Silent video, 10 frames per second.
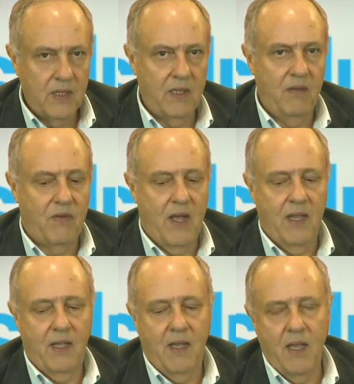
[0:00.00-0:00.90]
que
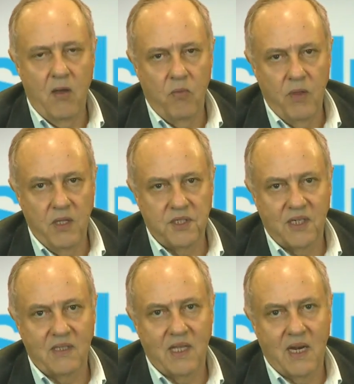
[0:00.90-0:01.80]
vai realmente
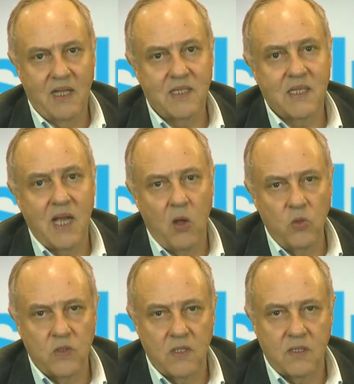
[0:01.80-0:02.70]
tratar as
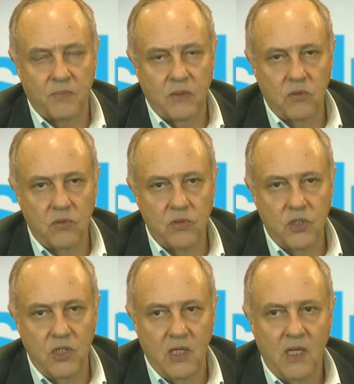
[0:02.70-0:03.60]
causas da
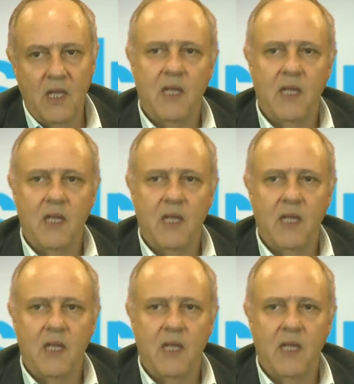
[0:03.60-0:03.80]
patologia,